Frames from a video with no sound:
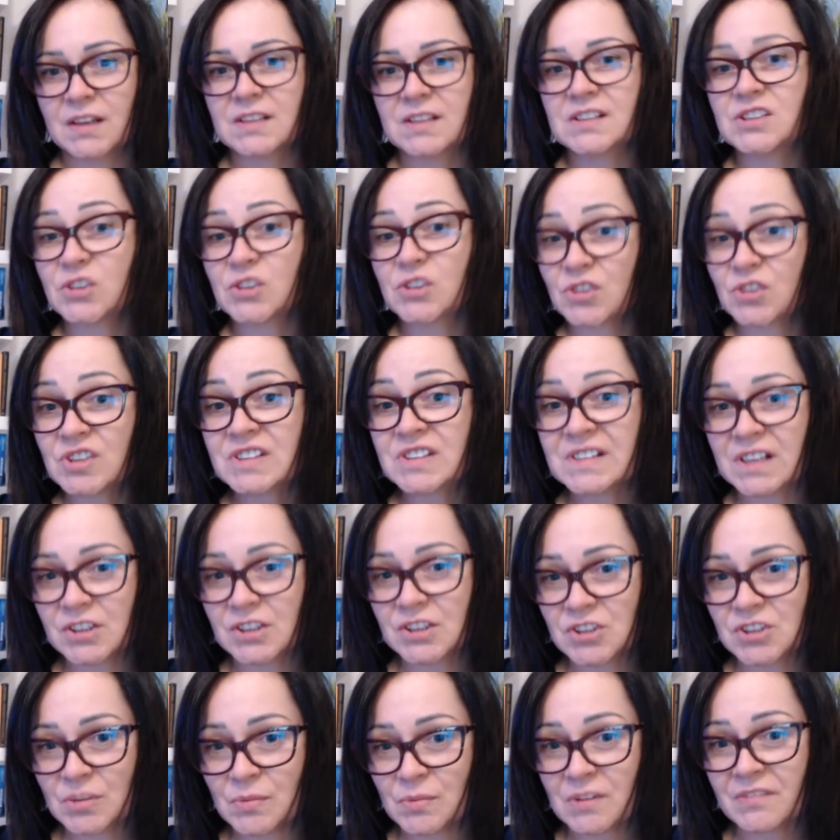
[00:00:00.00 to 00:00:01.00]
co jest dla
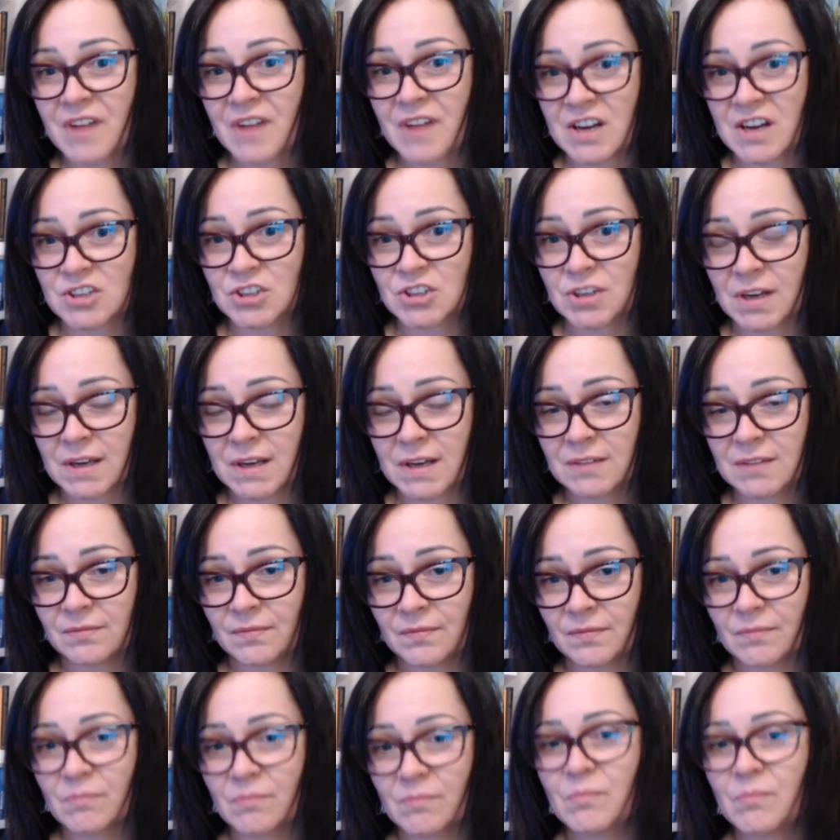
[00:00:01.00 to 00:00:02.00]
ciebie ważne,
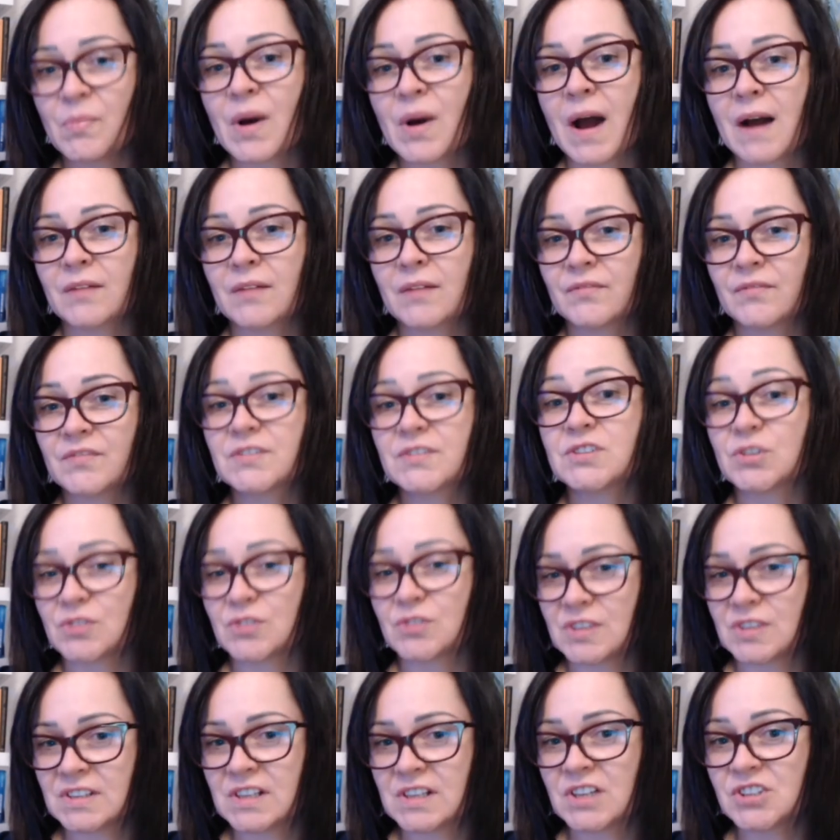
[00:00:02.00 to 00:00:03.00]
ba, co
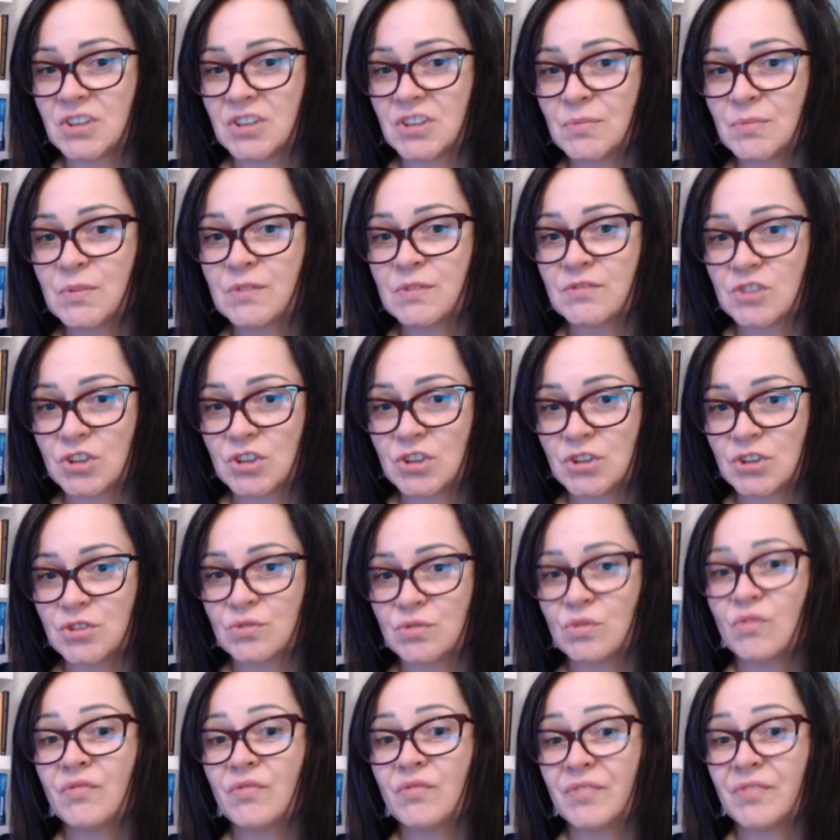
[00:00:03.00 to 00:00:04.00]
jest dla ciebie w
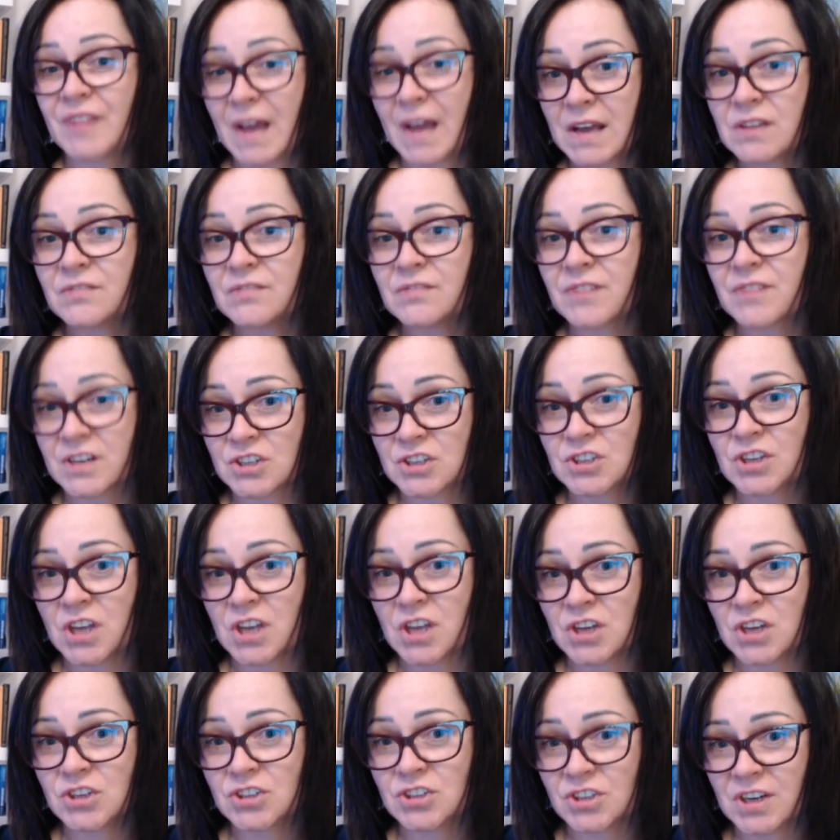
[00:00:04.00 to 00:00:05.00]
życiu
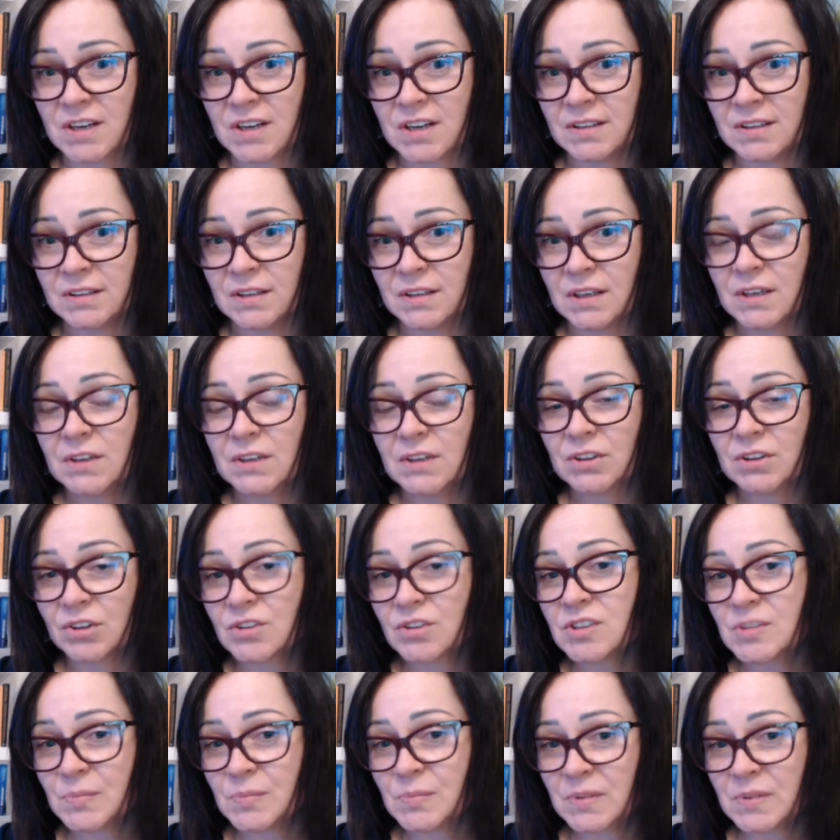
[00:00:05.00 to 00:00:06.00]
najważniejsze, to
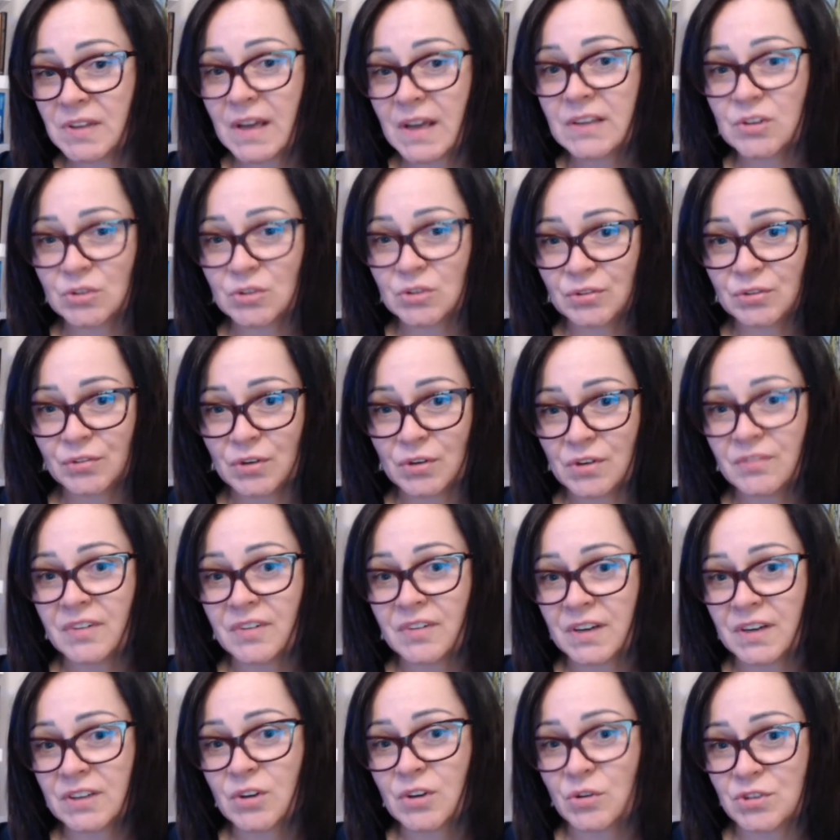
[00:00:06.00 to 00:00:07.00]
jest pytanie o Twoje
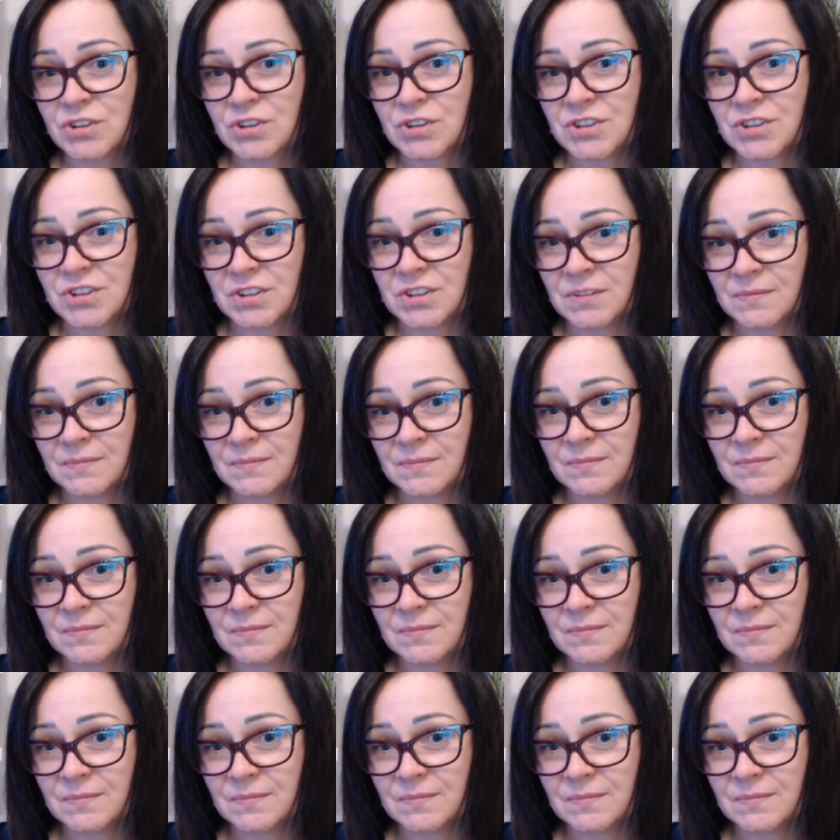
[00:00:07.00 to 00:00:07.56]
wartości.